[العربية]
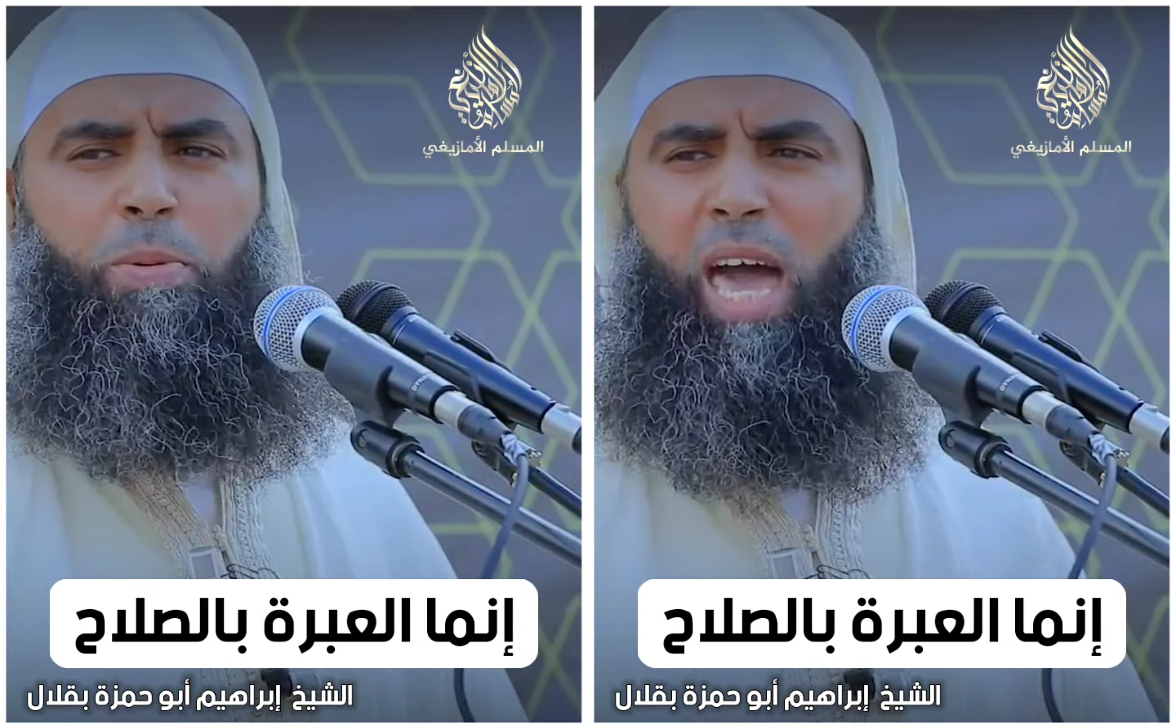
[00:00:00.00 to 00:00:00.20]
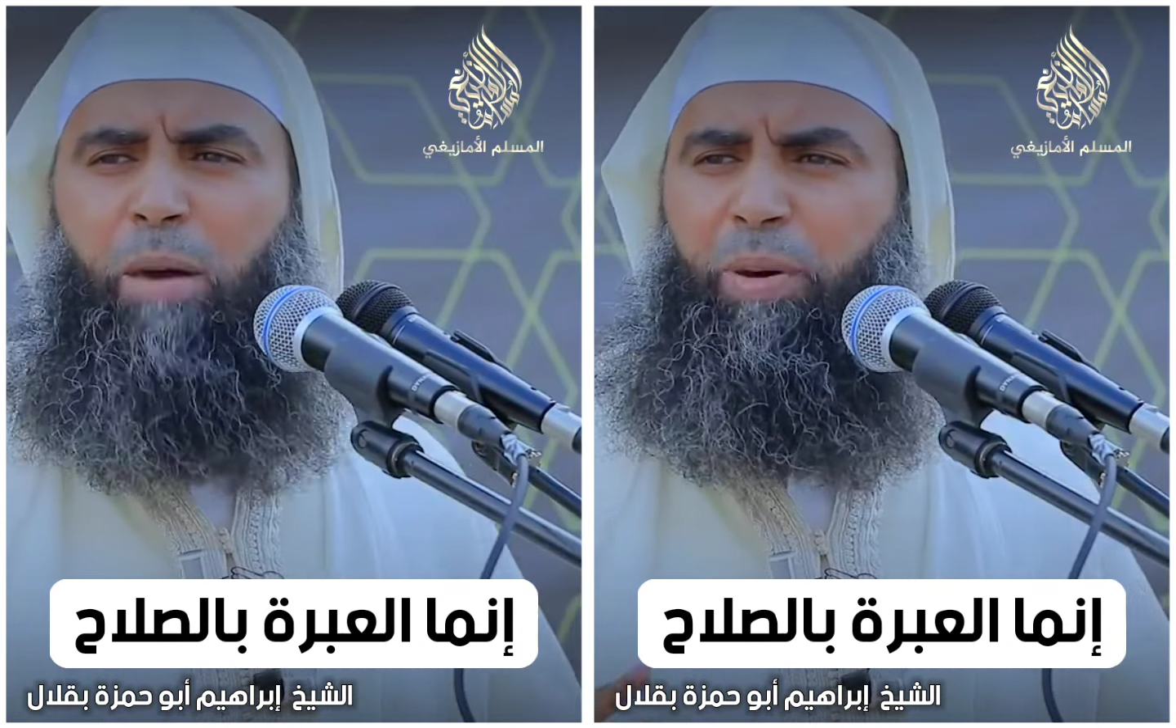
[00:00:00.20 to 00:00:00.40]

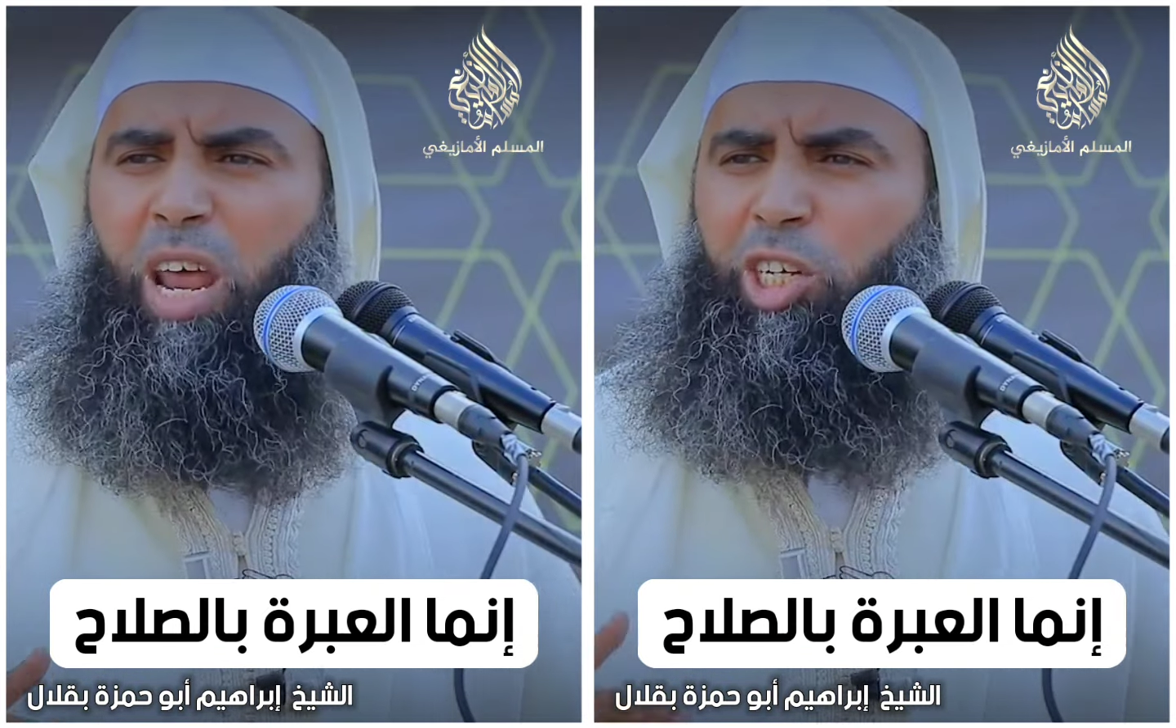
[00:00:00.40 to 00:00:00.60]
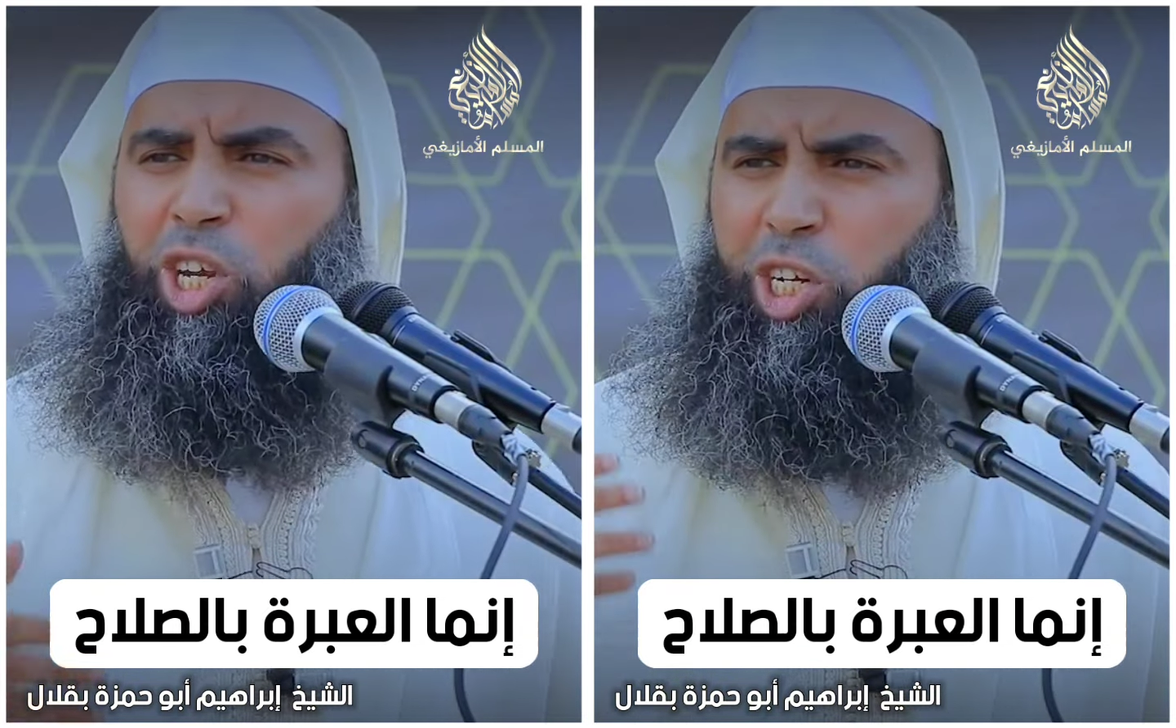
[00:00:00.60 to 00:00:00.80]

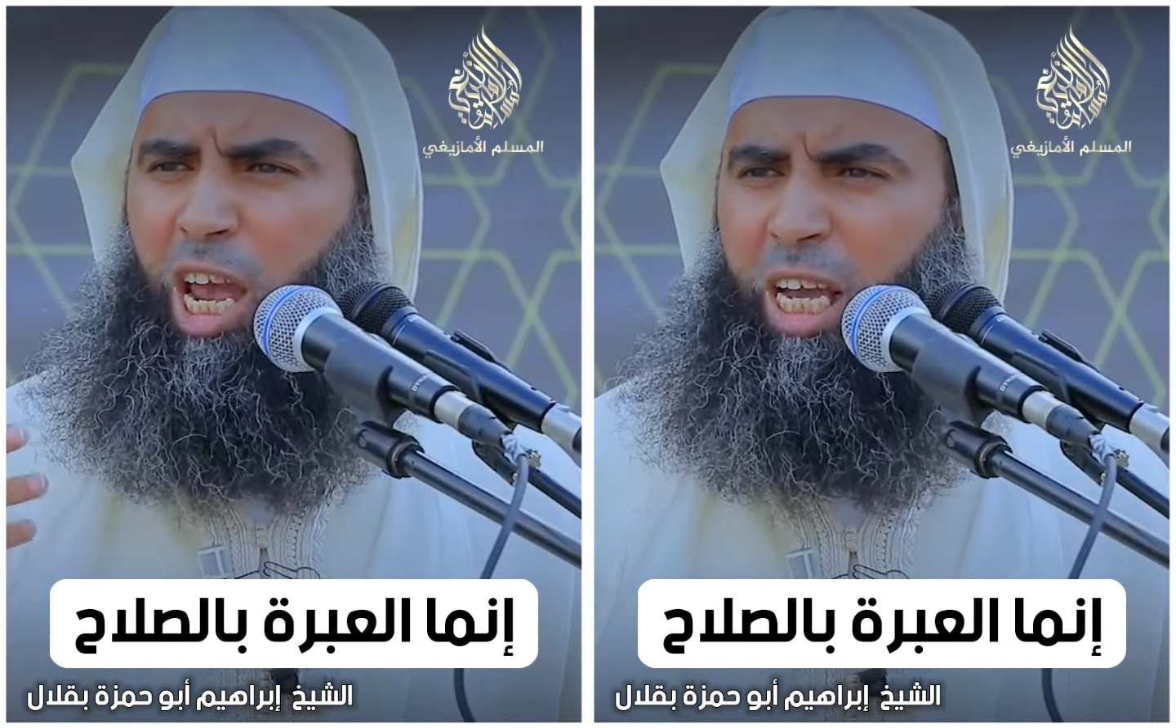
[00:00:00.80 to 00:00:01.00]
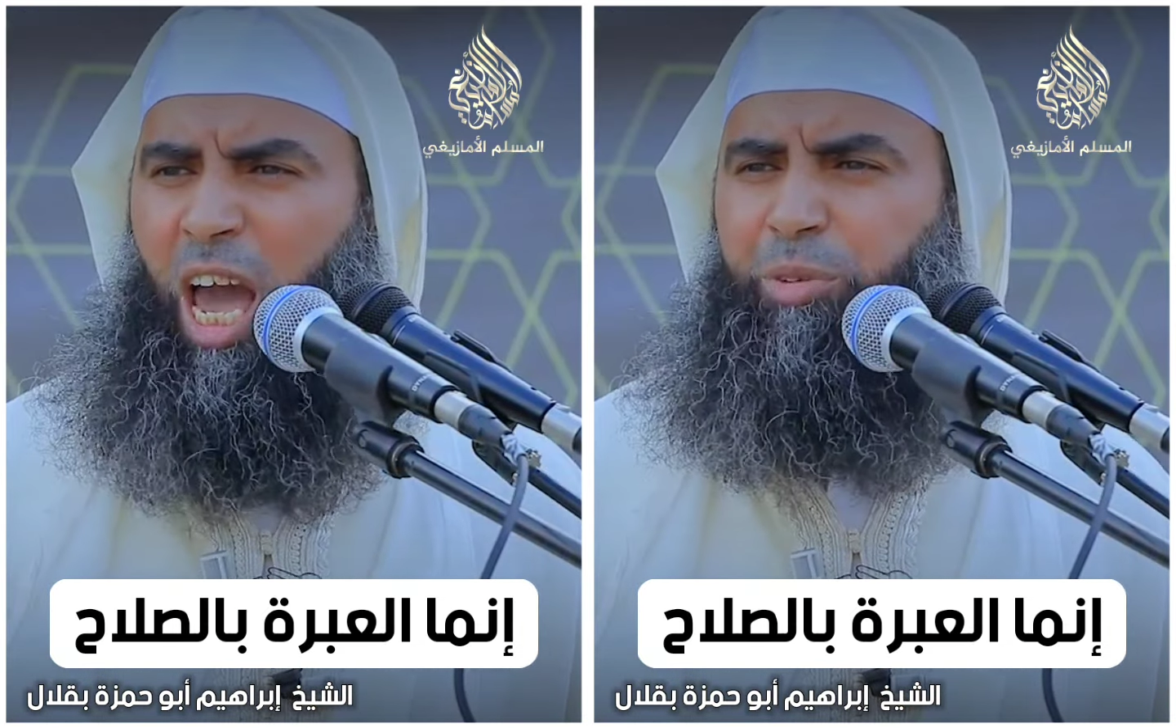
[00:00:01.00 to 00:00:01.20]
بأبراج
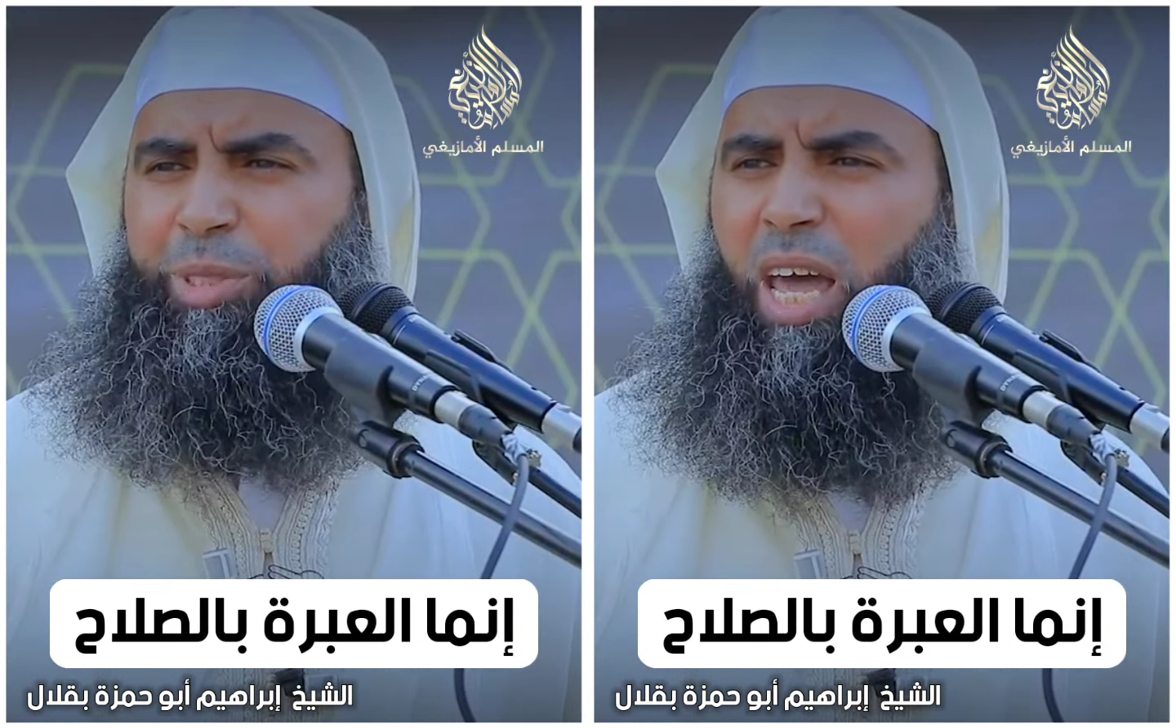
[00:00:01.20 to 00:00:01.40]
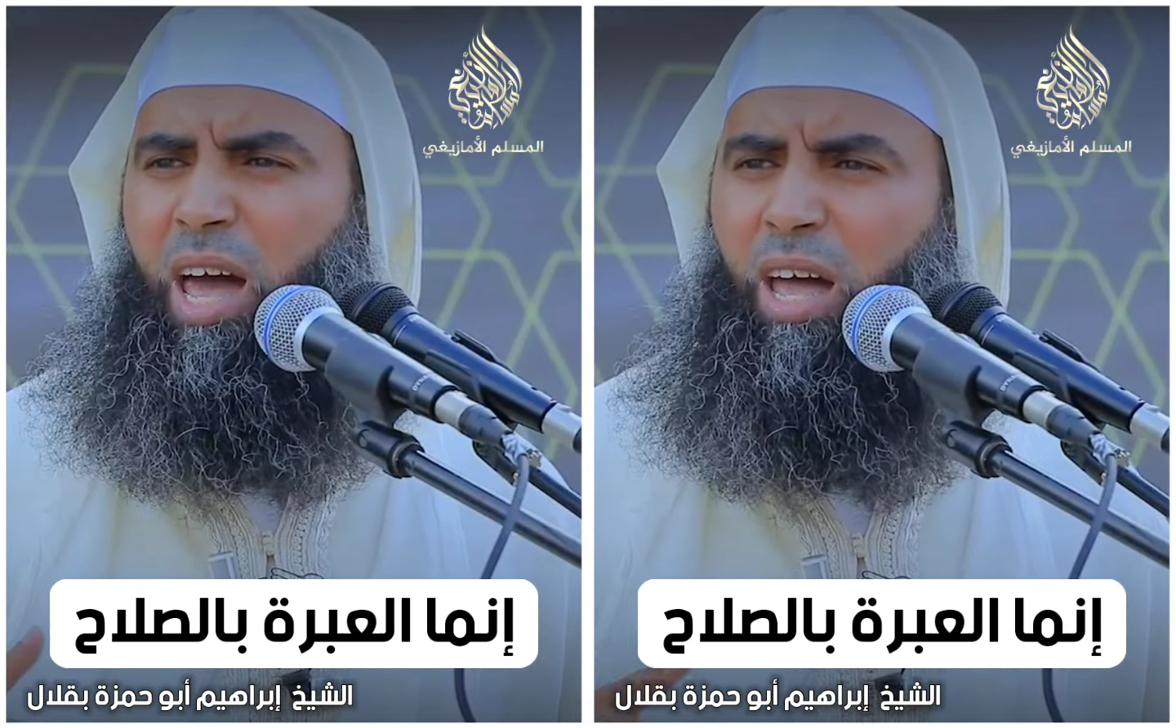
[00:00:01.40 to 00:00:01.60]

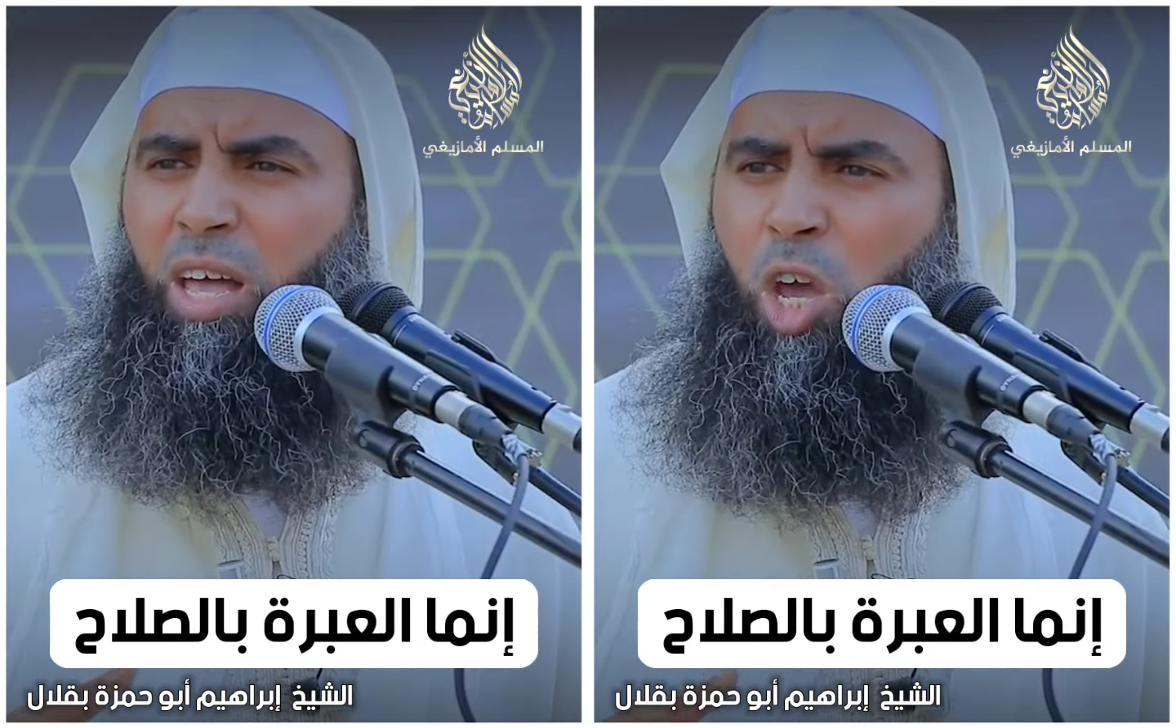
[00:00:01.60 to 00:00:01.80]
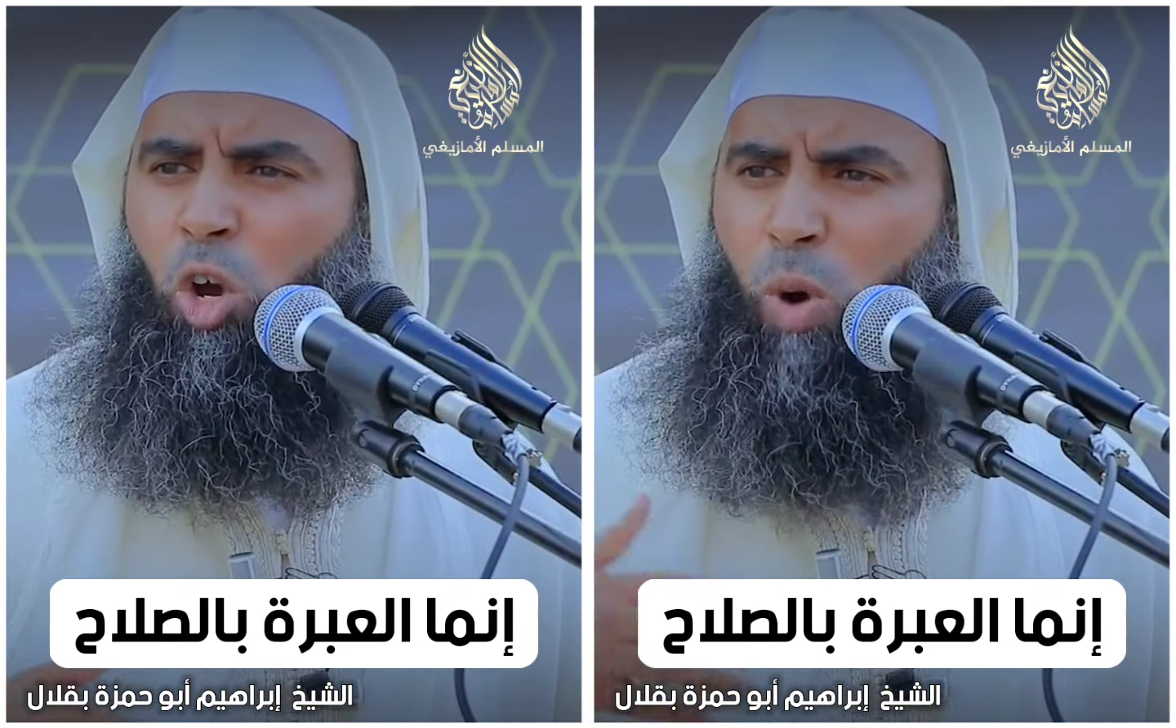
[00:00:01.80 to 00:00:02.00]
جاكرتا